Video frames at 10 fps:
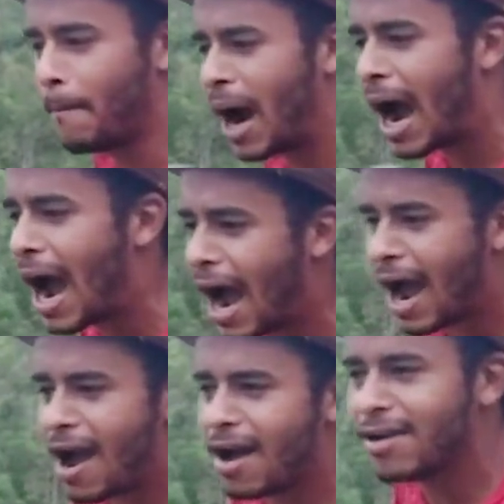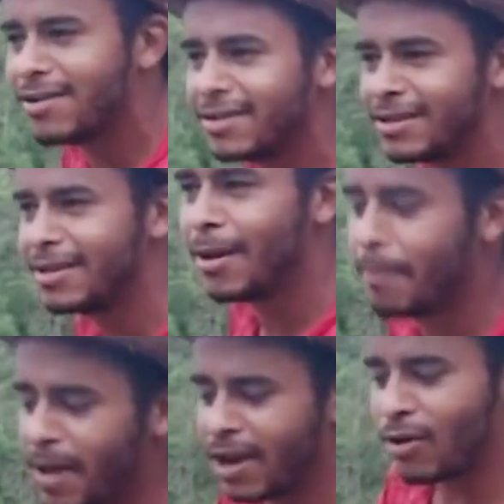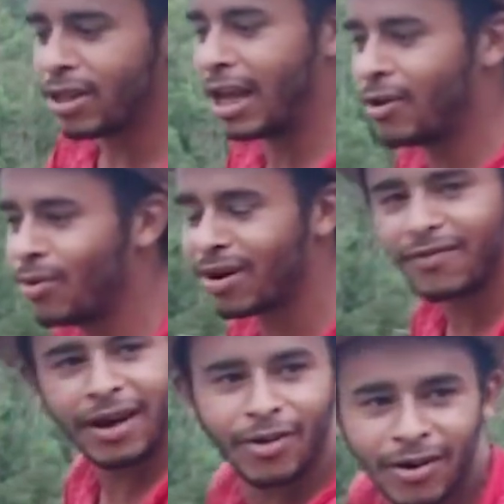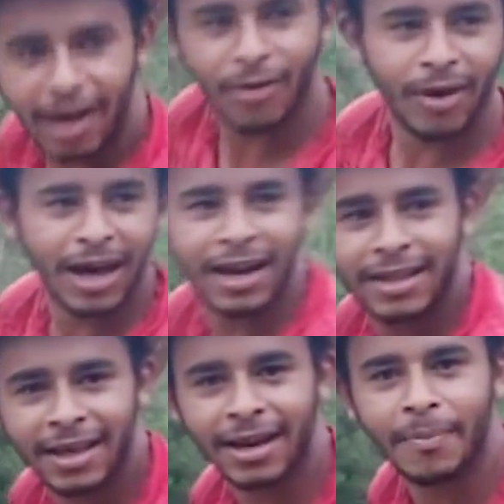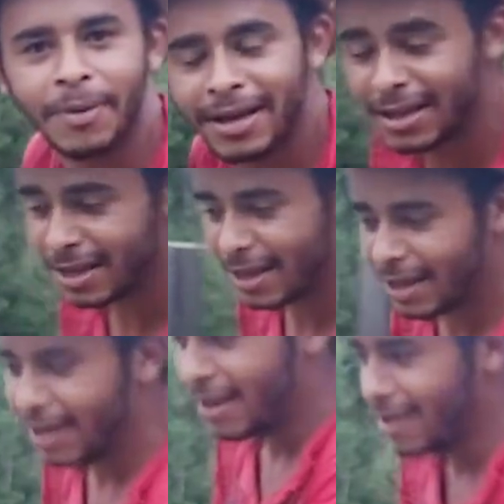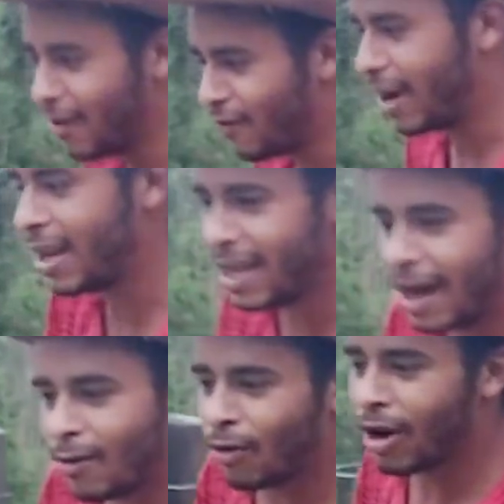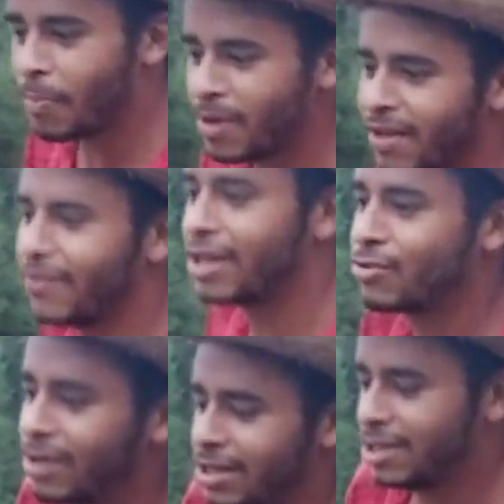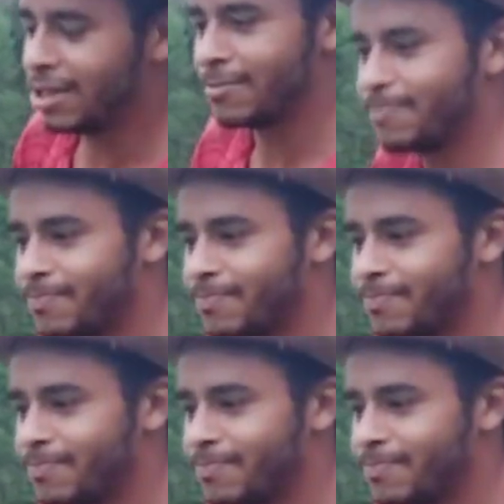Pá! Pegou na nuca, varou na goela dele, rapaz. E eu falei, e agora pra me levar isso a tia?